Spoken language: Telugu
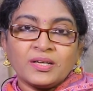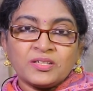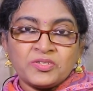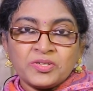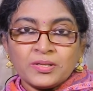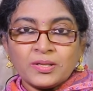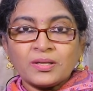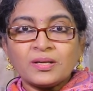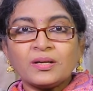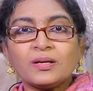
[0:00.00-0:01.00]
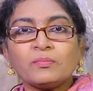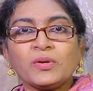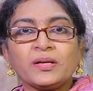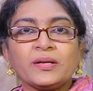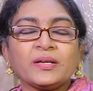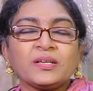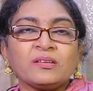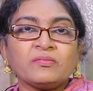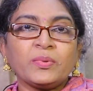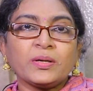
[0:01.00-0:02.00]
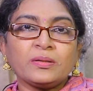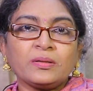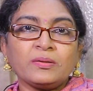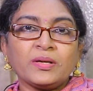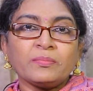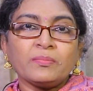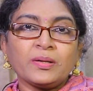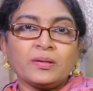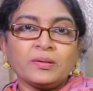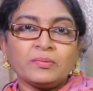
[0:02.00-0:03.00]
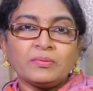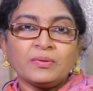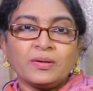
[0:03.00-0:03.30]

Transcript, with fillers: ఖచ్చితంగా మీ డేట్ ఆఫ్ బర్త్ నెంబర్లు